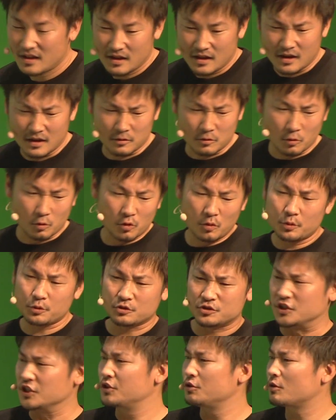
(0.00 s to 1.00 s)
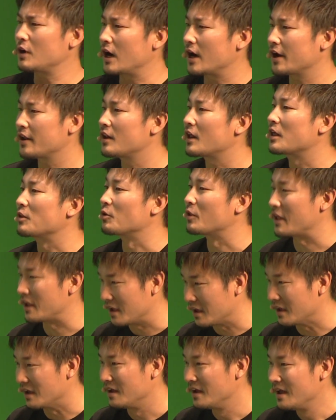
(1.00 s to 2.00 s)
えっと、ロボット時給かからないの
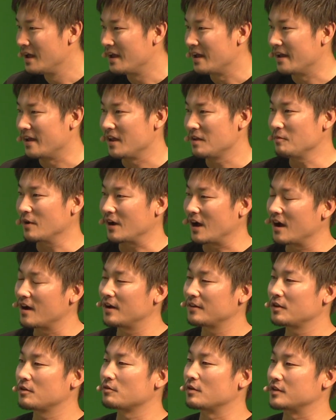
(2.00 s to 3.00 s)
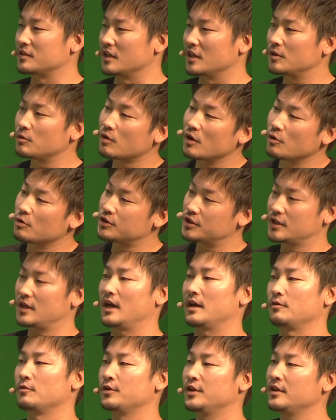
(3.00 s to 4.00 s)
で、えー、今考えているのはですね、人がよじ
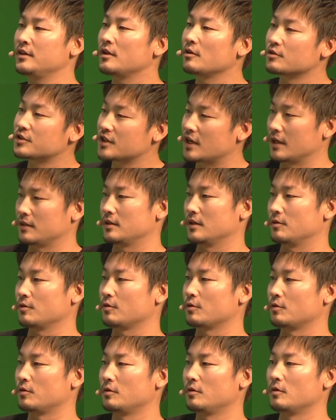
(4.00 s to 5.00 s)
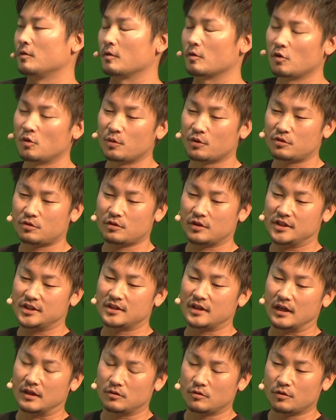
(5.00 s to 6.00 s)
かんよにんでよじかんやってるところをロボットい
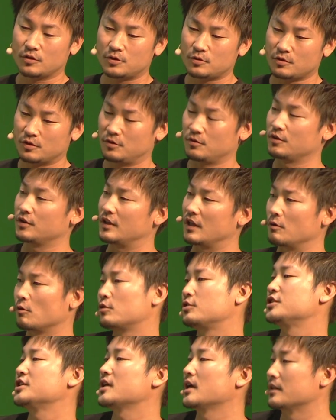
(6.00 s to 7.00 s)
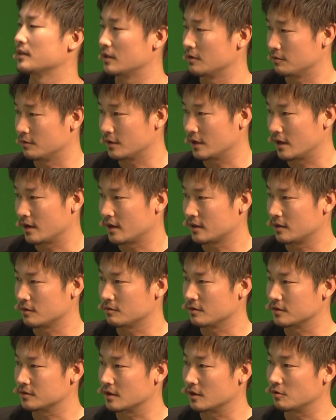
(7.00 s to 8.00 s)
ちだいと人ひとりでろくじかんっていうふうに考えて
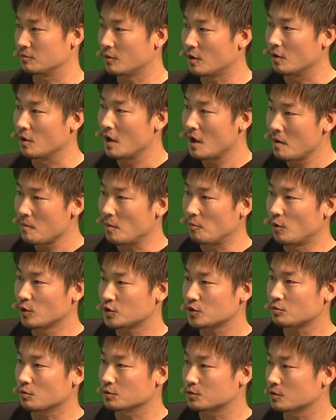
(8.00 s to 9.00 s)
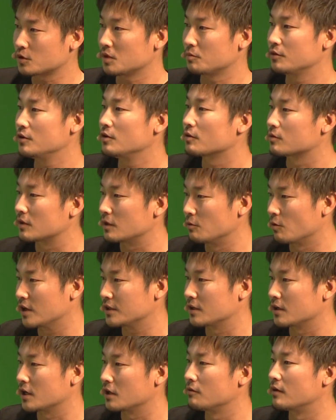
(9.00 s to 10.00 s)
るんですけれども、もうちょっと遅くてもいいよって農家
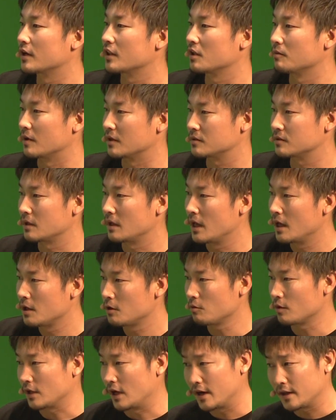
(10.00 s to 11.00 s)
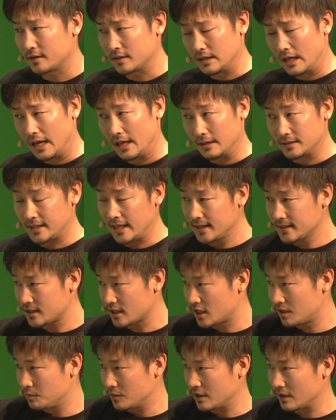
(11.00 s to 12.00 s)
さんから言われてます。要はあれ
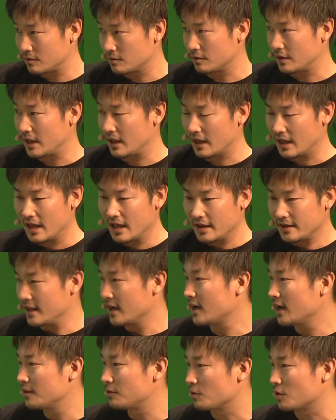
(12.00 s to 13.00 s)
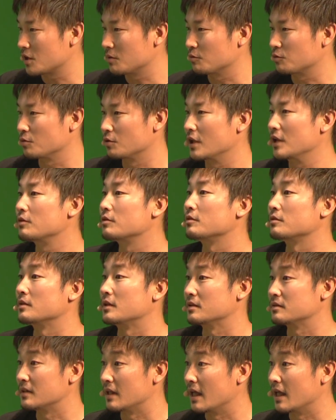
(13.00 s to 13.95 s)
センサーで見てるので夜間とかでも取れるんです